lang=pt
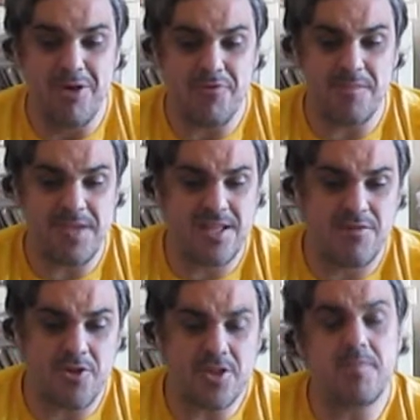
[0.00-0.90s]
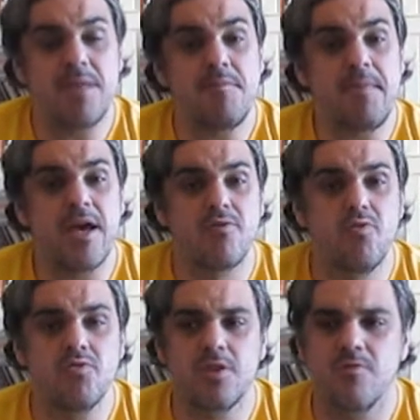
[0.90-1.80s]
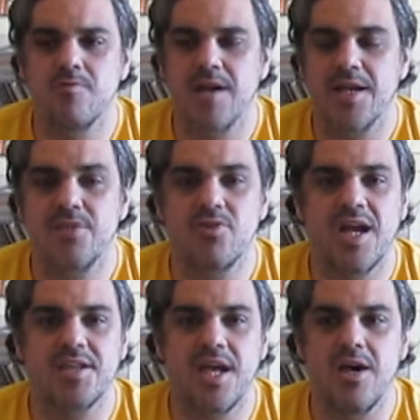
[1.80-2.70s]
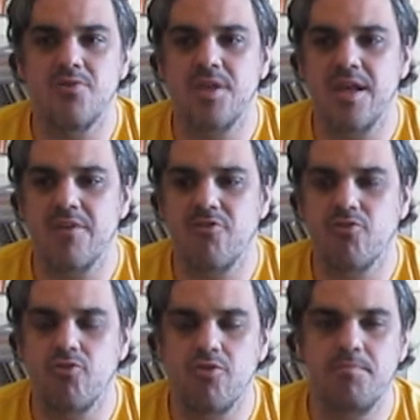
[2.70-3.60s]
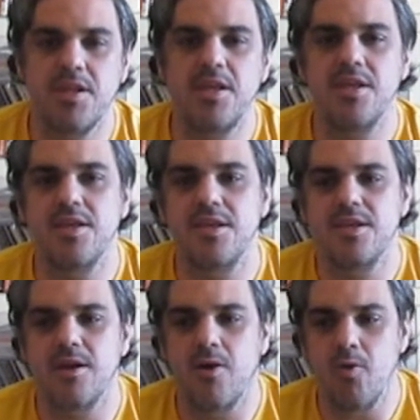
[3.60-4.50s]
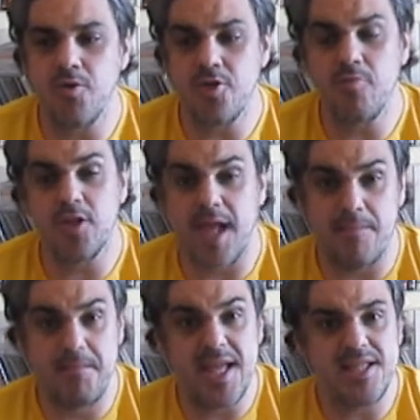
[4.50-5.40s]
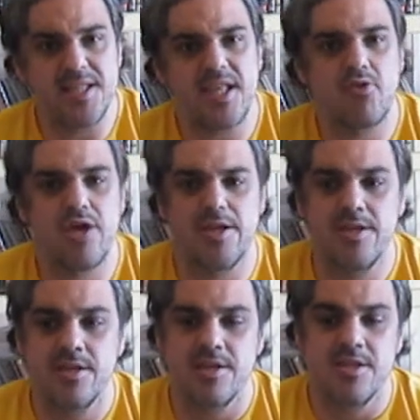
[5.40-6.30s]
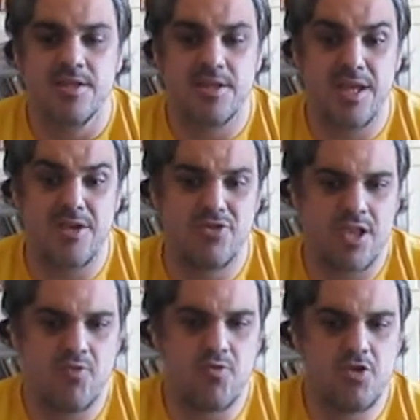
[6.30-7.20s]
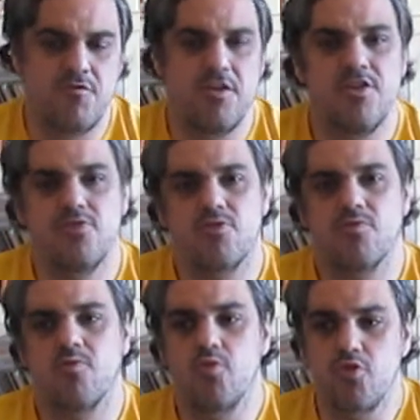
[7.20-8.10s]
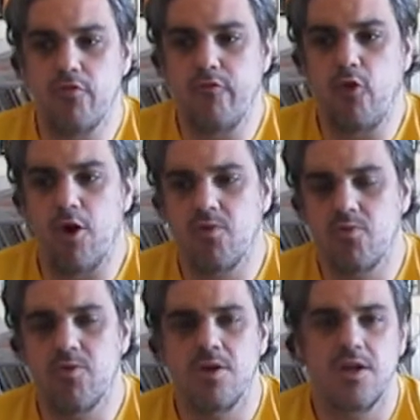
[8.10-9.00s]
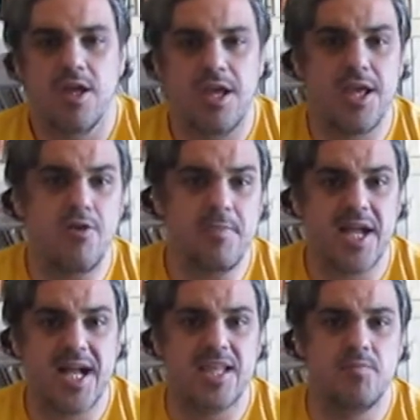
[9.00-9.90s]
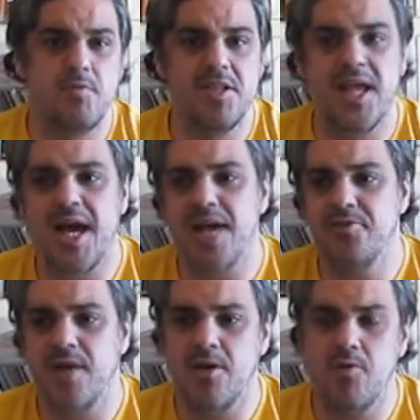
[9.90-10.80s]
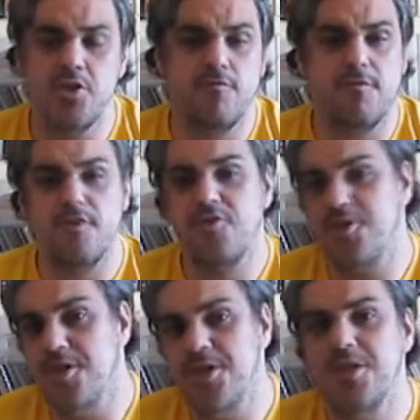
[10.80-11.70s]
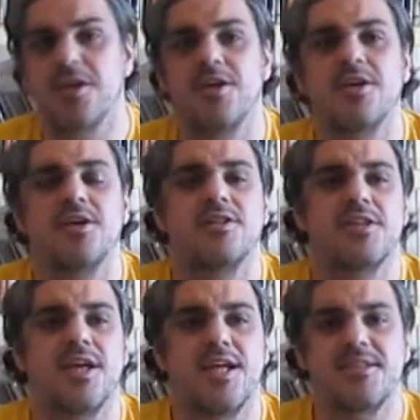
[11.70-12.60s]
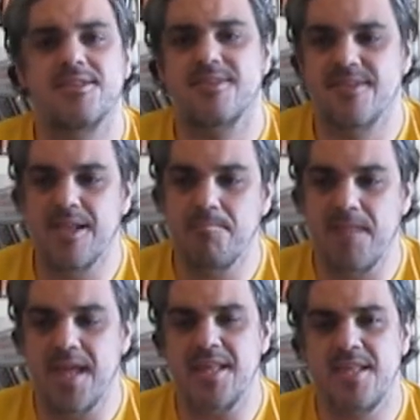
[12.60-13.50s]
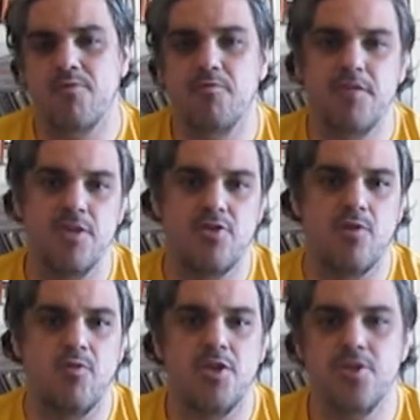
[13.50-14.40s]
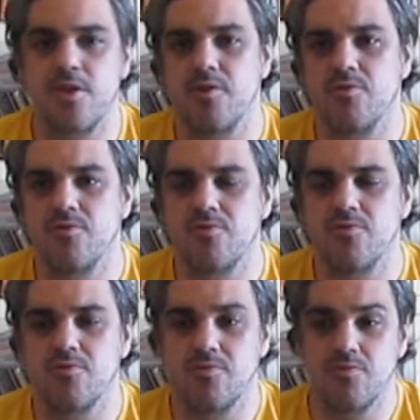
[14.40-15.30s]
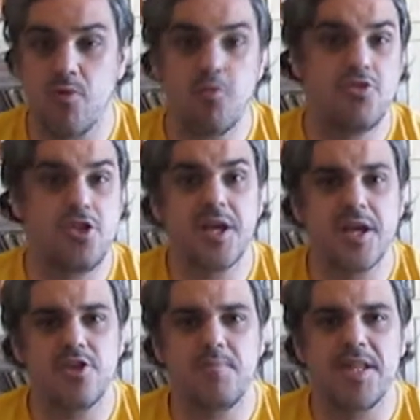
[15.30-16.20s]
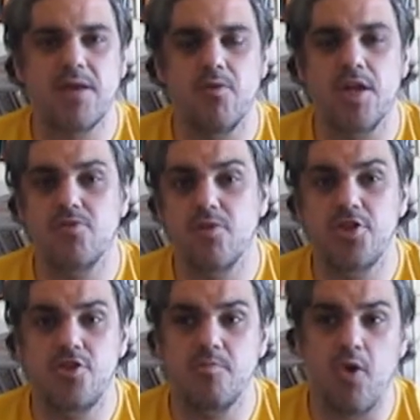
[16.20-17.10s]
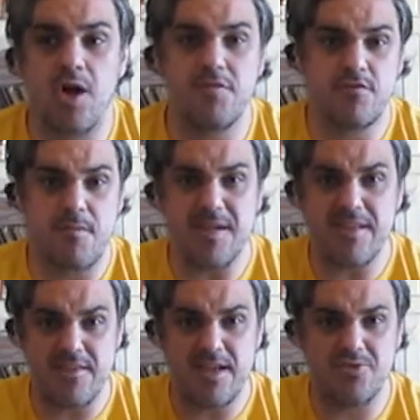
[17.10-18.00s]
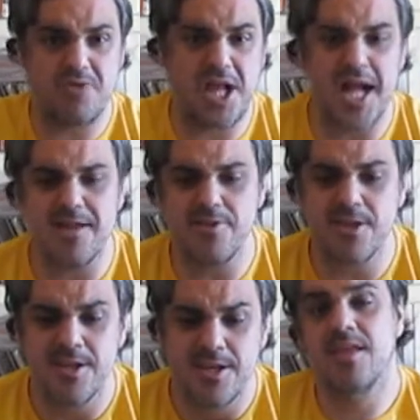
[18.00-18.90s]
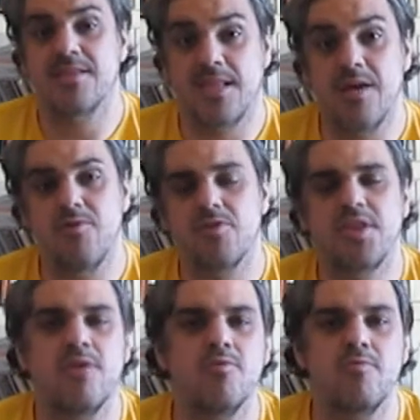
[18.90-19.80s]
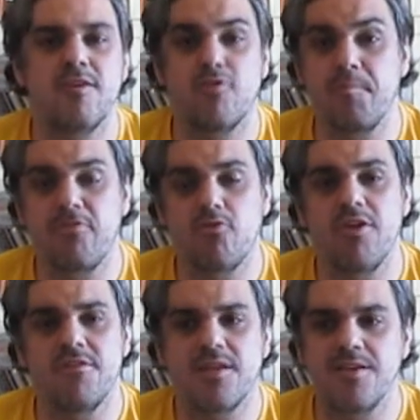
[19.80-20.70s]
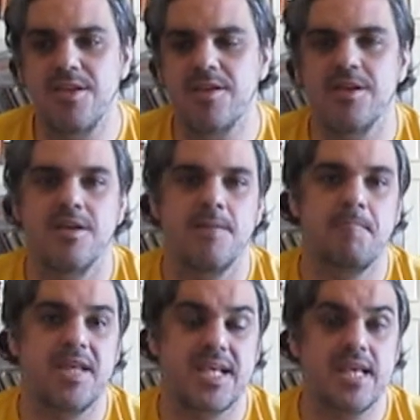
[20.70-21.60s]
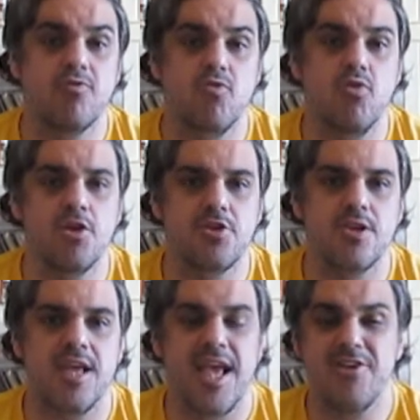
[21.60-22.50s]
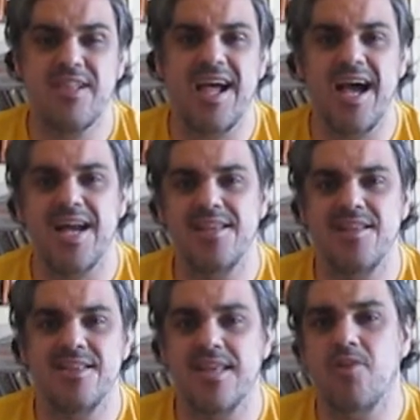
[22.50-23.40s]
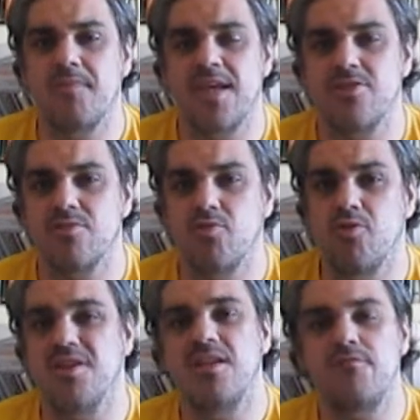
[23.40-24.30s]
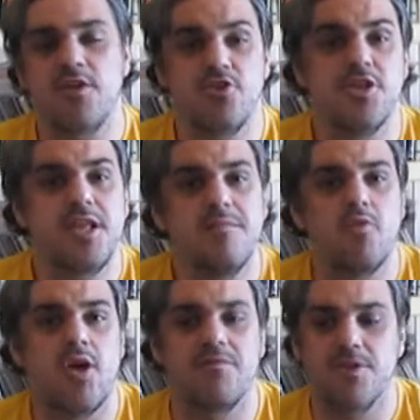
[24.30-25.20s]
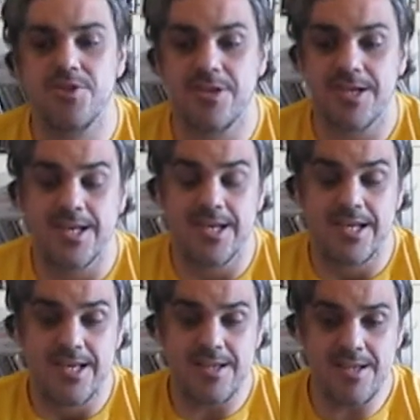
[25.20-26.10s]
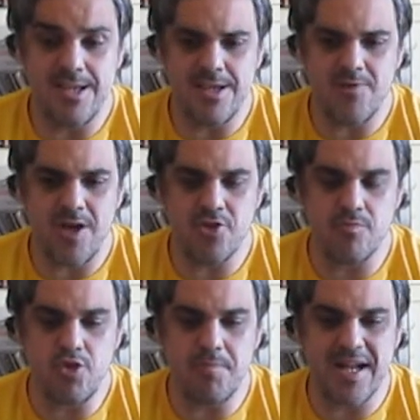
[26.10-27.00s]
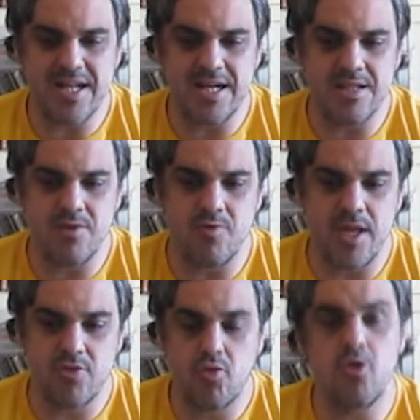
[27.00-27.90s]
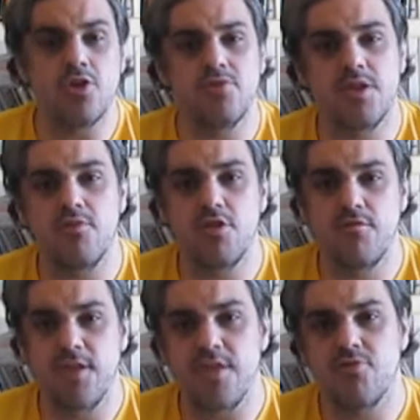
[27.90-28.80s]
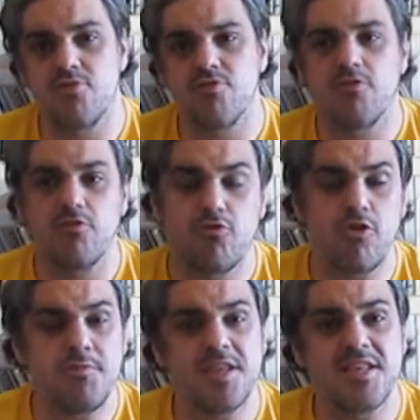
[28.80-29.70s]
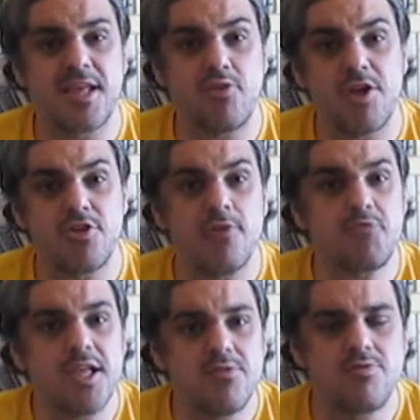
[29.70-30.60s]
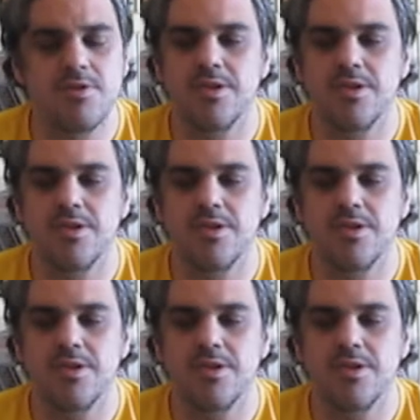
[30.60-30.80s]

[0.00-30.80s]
Bom, família, volta e meia me perguntam aqui no canal né, sobre onde morar bem em Niterói. Né, eu tenho alguns vídeos cujo foco é o mercado imobiliário, é onde investir. Né? Também tem um vídeo onde eu dou dicas para corretores de imóveis, vai aparecer aqui no card. Então eu tenho algumas opções aqui para quem curte esta área literalmente do investir em imóveis. E eu acho muito bacana o retorno que os vídeos sobre Niterói estão dando.